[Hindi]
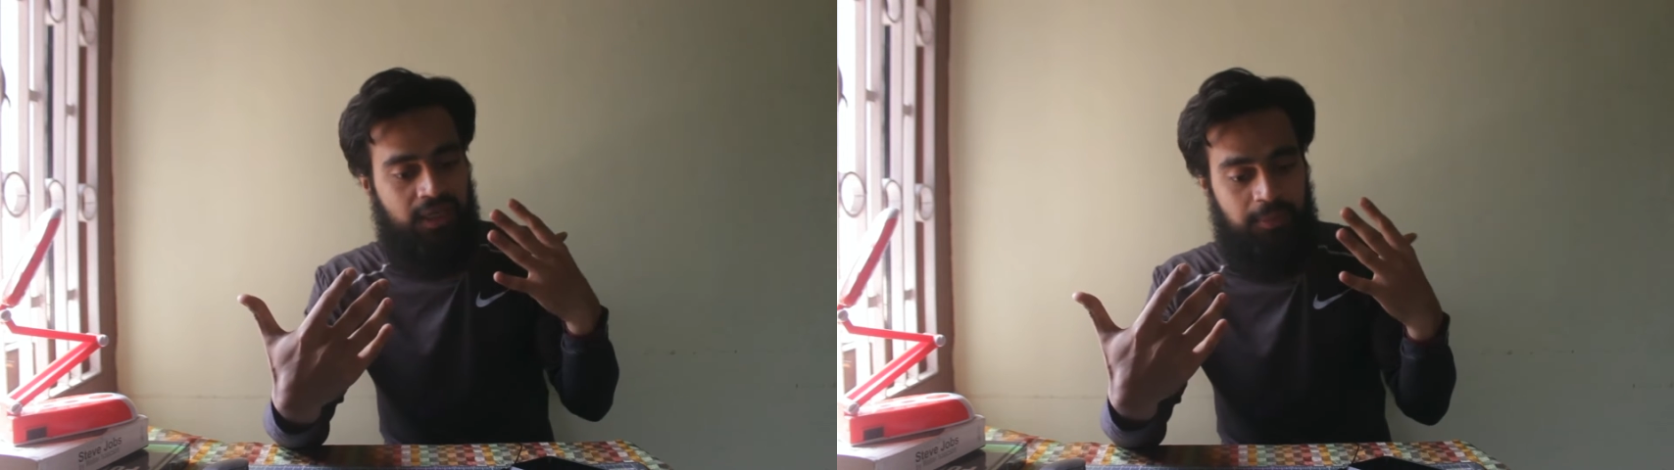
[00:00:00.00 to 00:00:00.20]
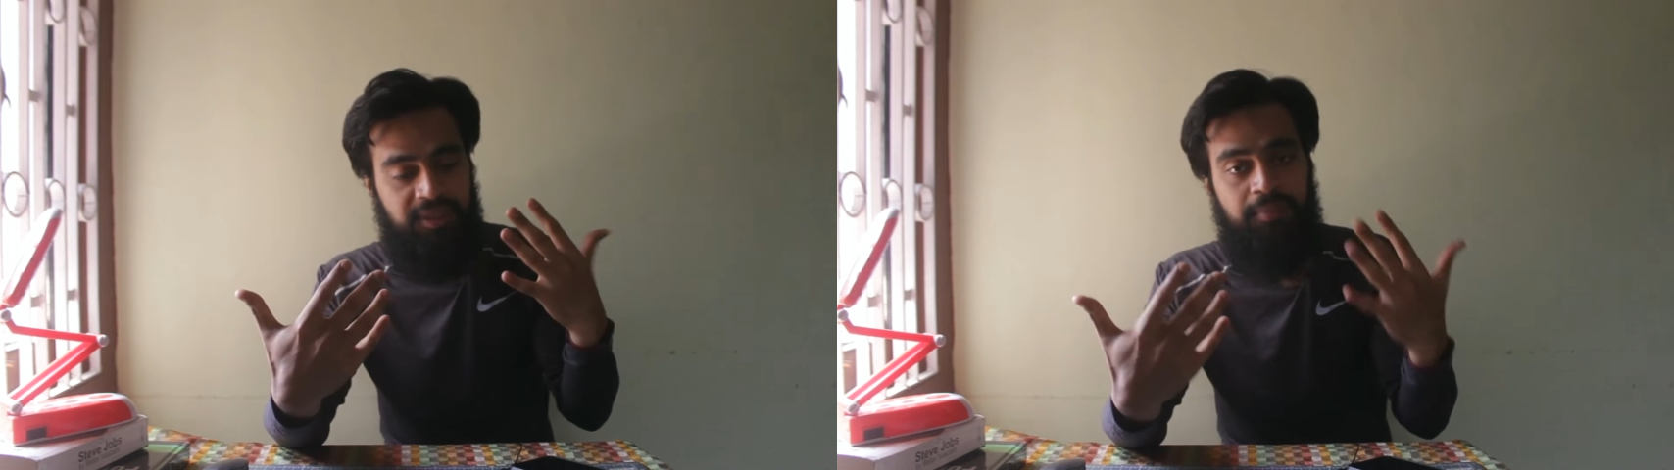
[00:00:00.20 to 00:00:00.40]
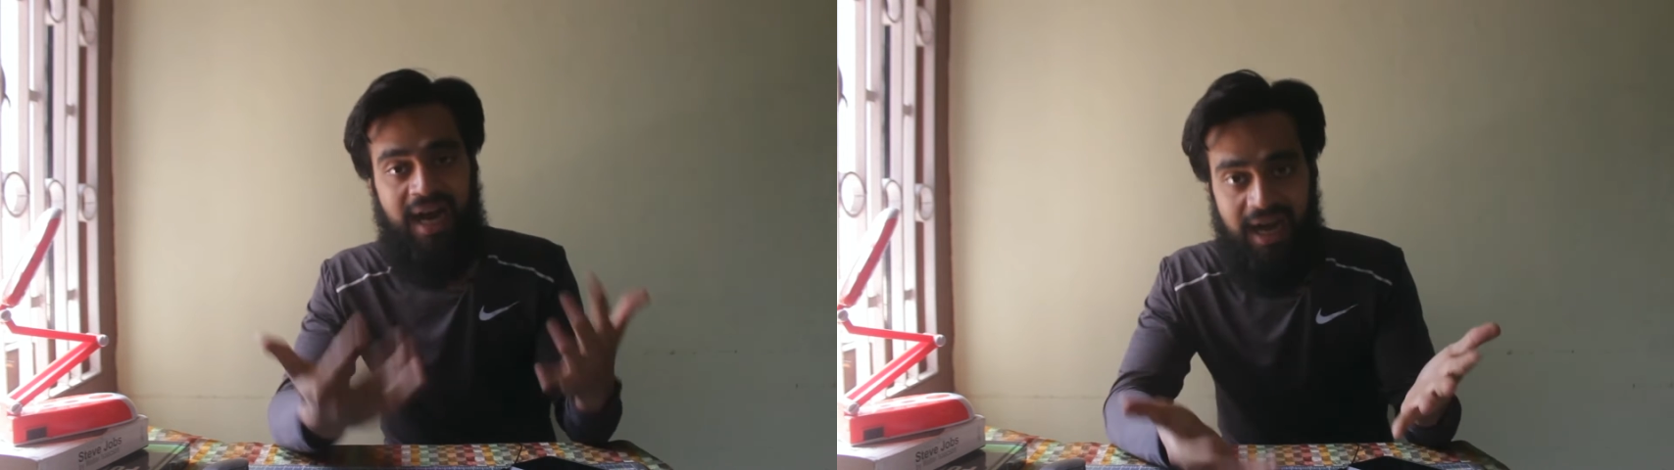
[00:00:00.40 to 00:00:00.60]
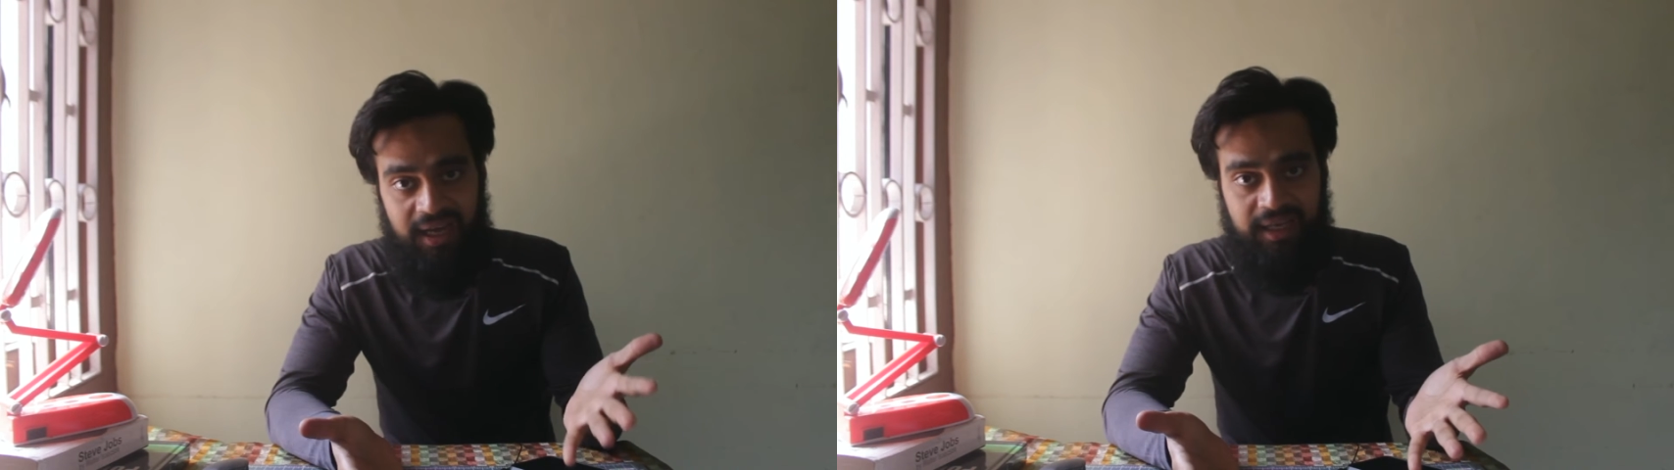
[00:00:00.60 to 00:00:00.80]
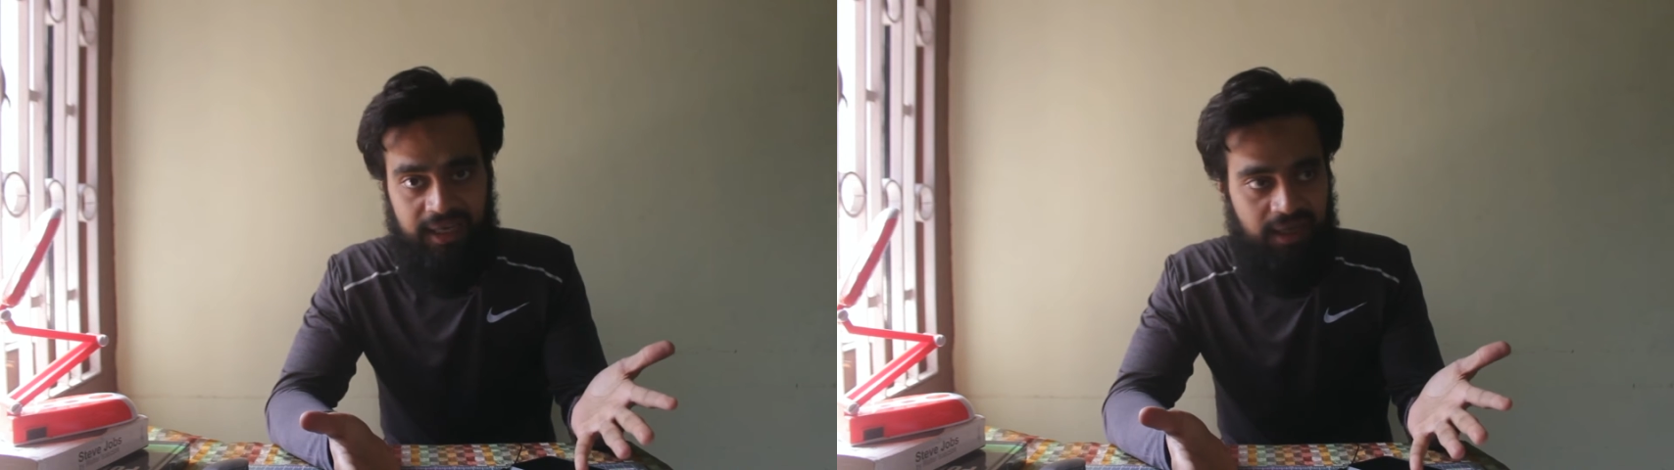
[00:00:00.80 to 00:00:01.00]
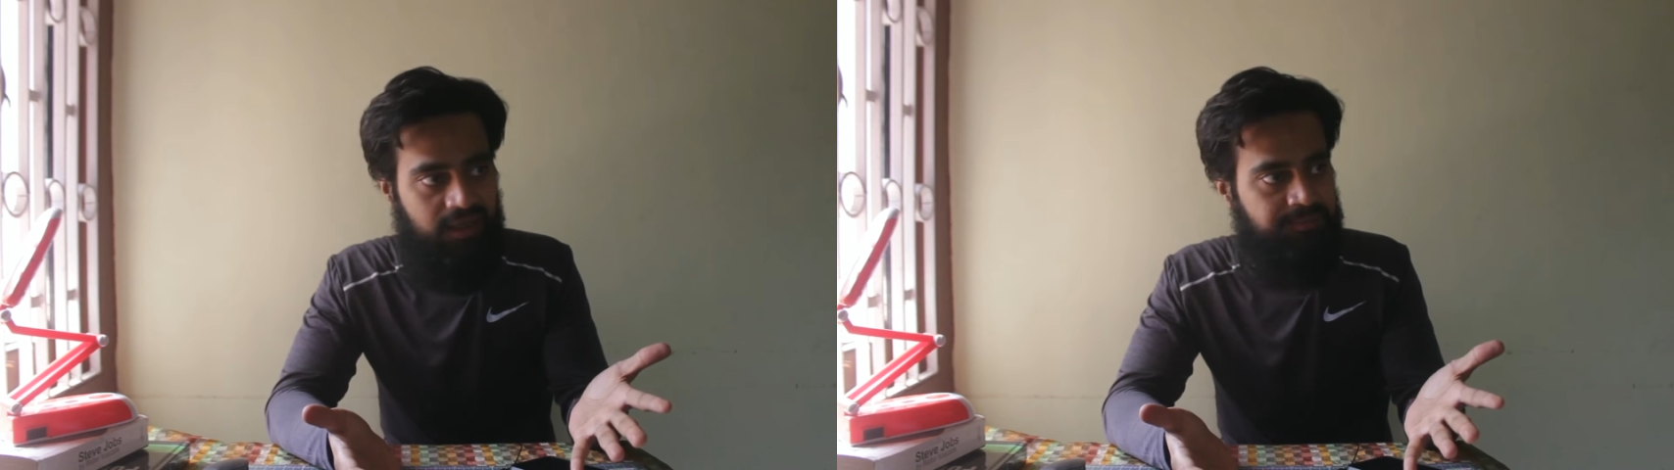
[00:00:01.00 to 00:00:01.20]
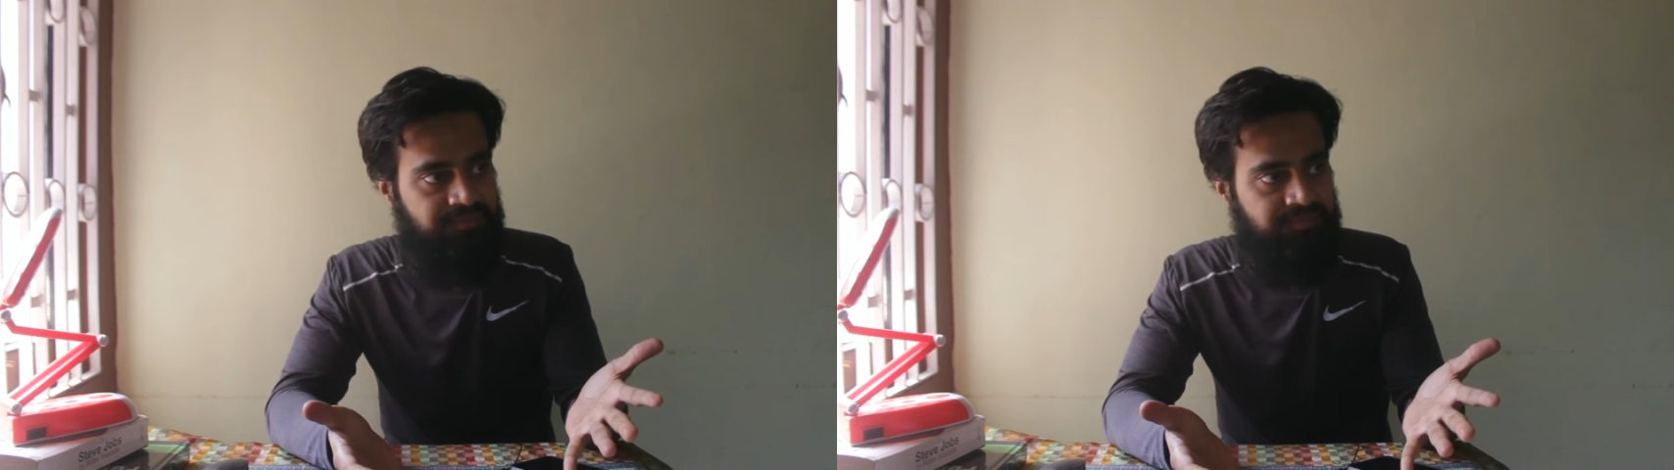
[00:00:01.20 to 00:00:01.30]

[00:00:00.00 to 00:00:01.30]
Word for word: खबीब हार गया